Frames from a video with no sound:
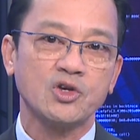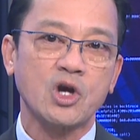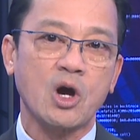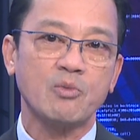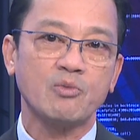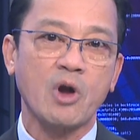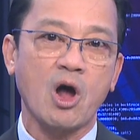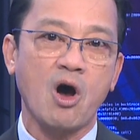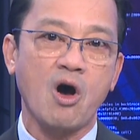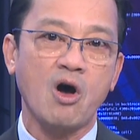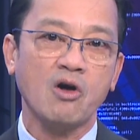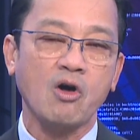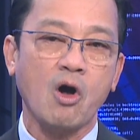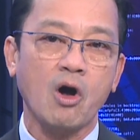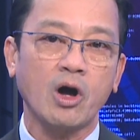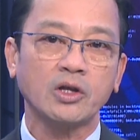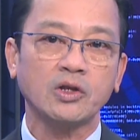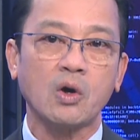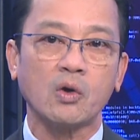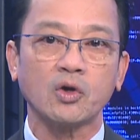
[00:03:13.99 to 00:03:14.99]
trong đó
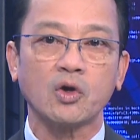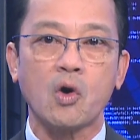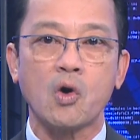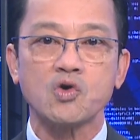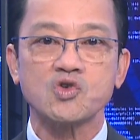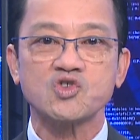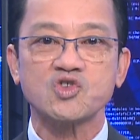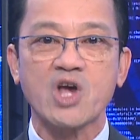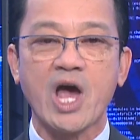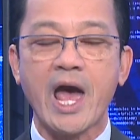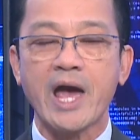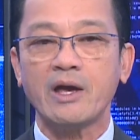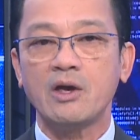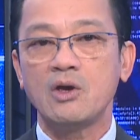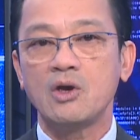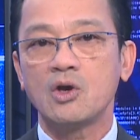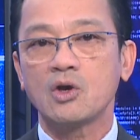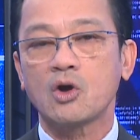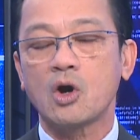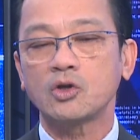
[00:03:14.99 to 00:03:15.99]
có cái tội ngộ sát
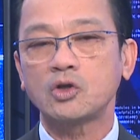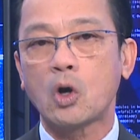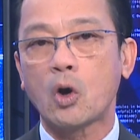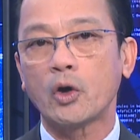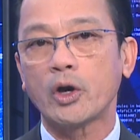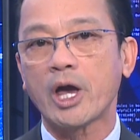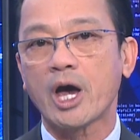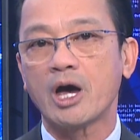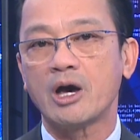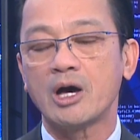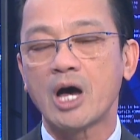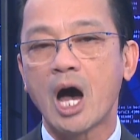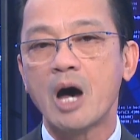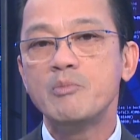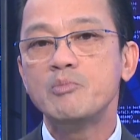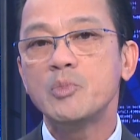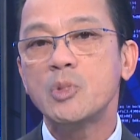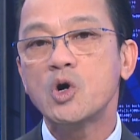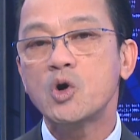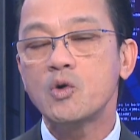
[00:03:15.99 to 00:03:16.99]
có tội à,
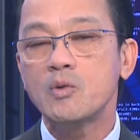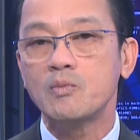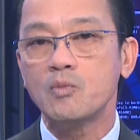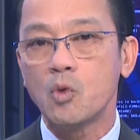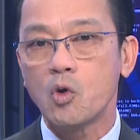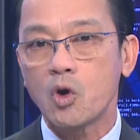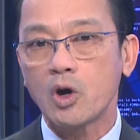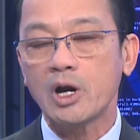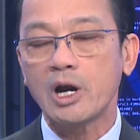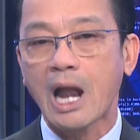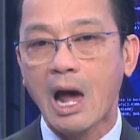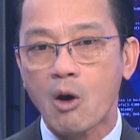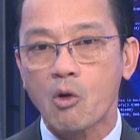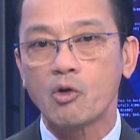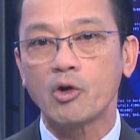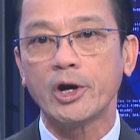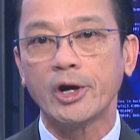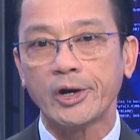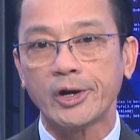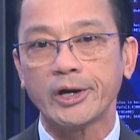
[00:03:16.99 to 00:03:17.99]
âm mưu buông
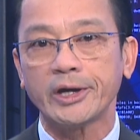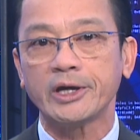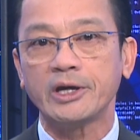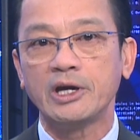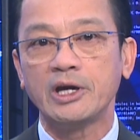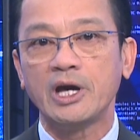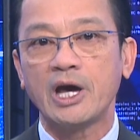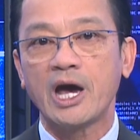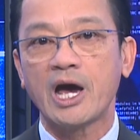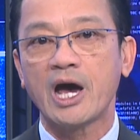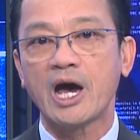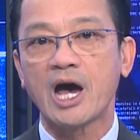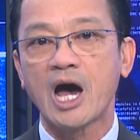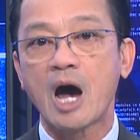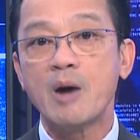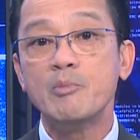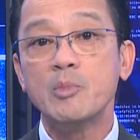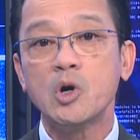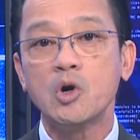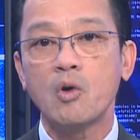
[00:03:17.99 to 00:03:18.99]
lậu người à,
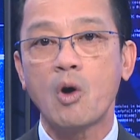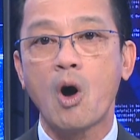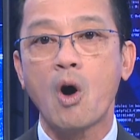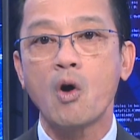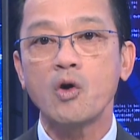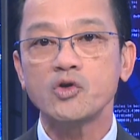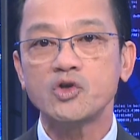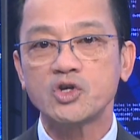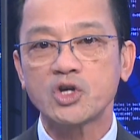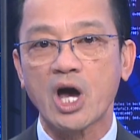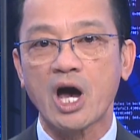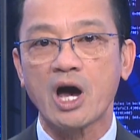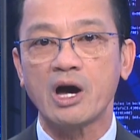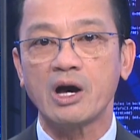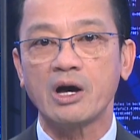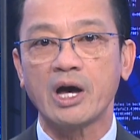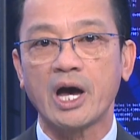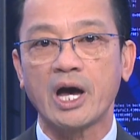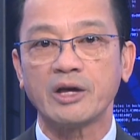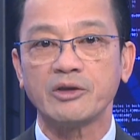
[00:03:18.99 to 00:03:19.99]
âm mưu hỗ
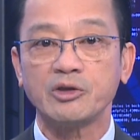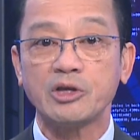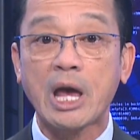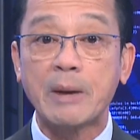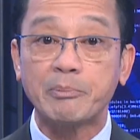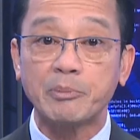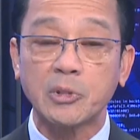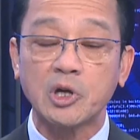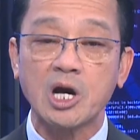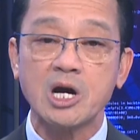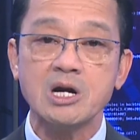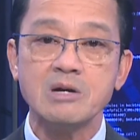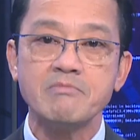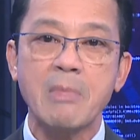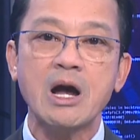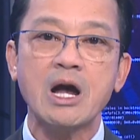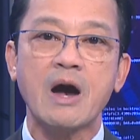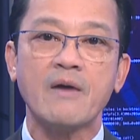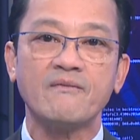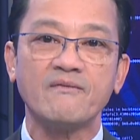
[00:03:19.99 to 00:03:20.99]
trợ à, nhập cư
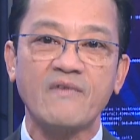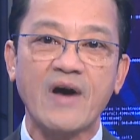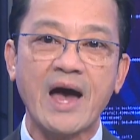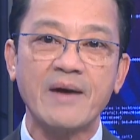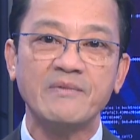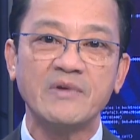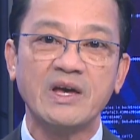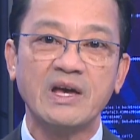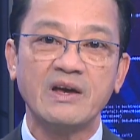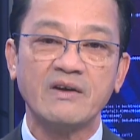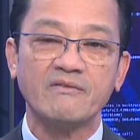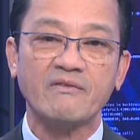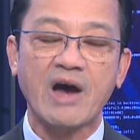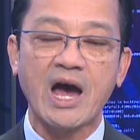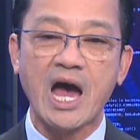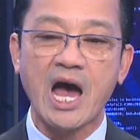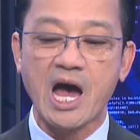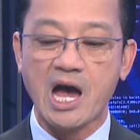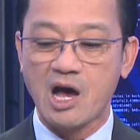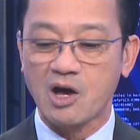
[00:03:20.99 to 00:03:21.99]
bất hợp pháp
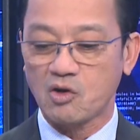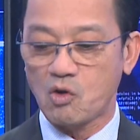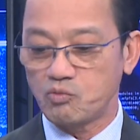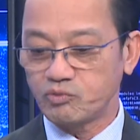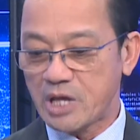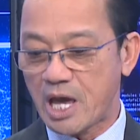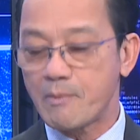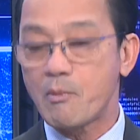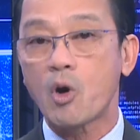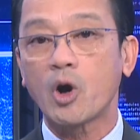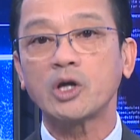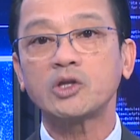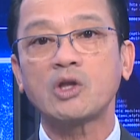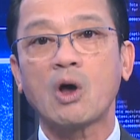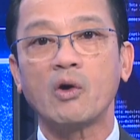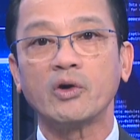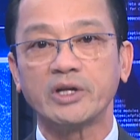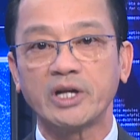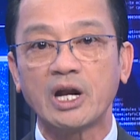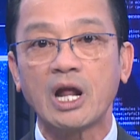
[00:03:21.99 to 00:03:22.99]
và cũng thêm một cái
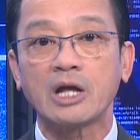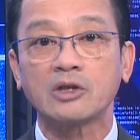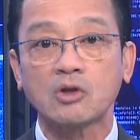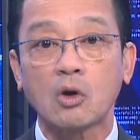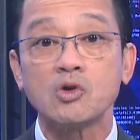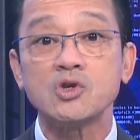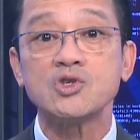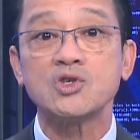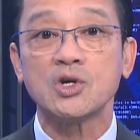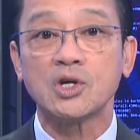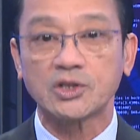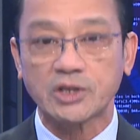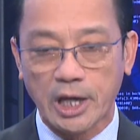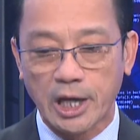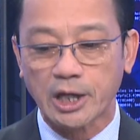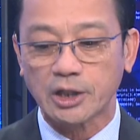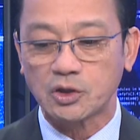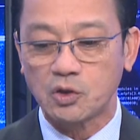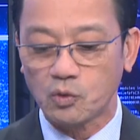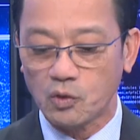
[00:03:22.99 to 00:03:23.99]
tội nữa là tội rửa
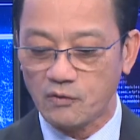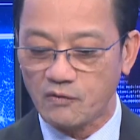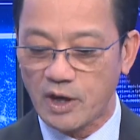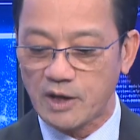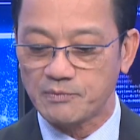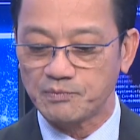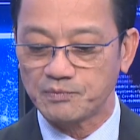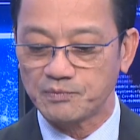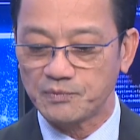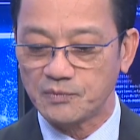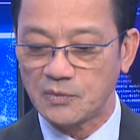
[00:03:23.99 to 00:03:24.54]
tiền thưa quý vị